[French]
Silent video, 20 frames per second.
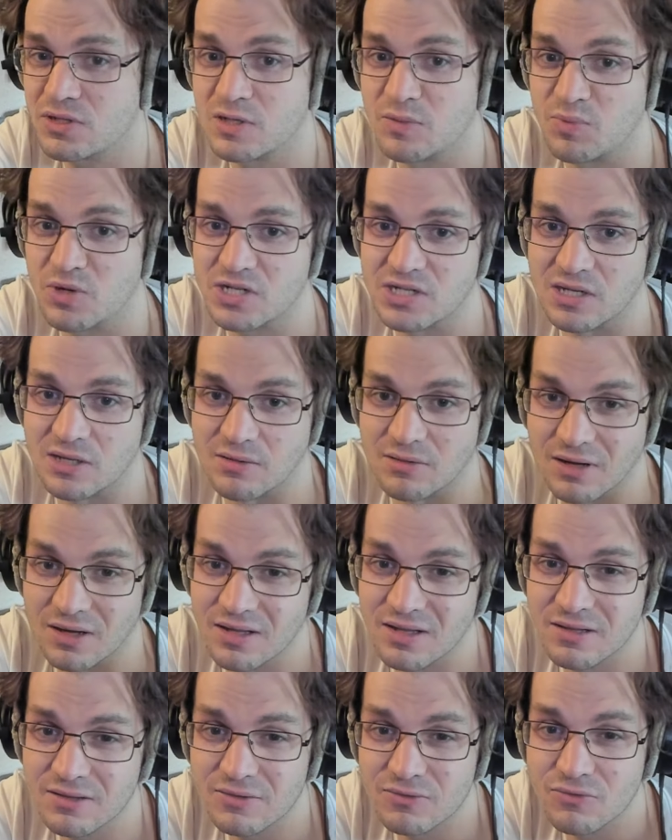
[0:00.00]
je sais pas, j'ai
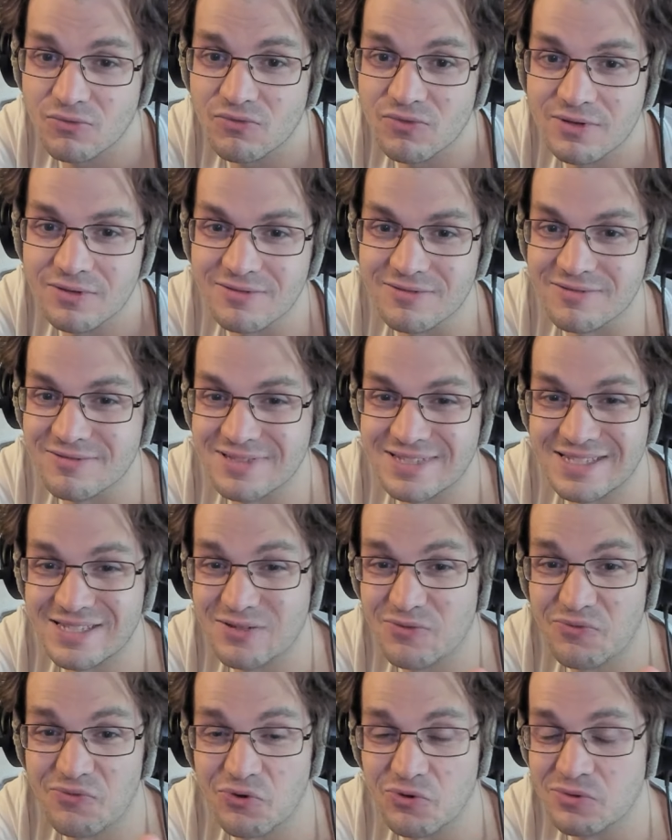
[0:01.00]
rien trouvé de
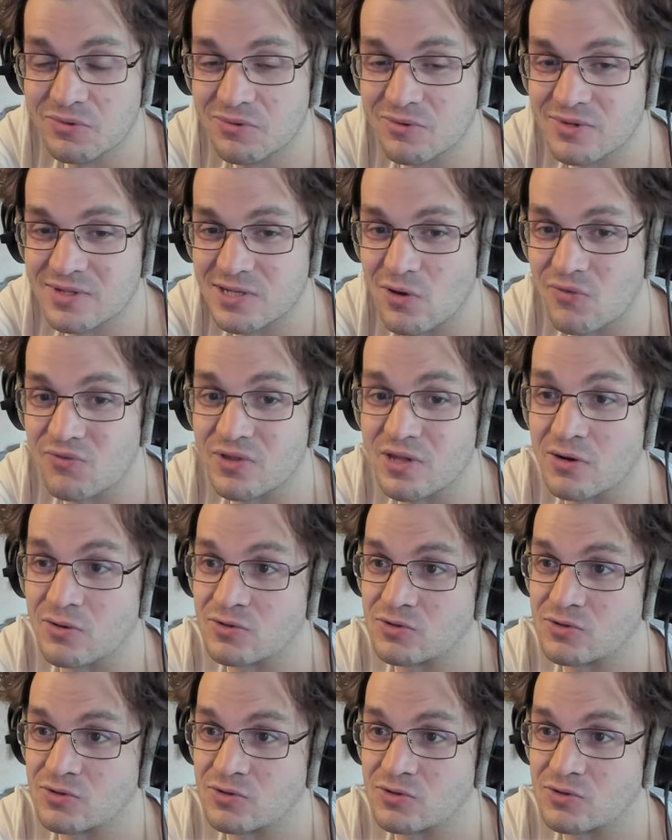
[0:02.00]
si fun que ça au final.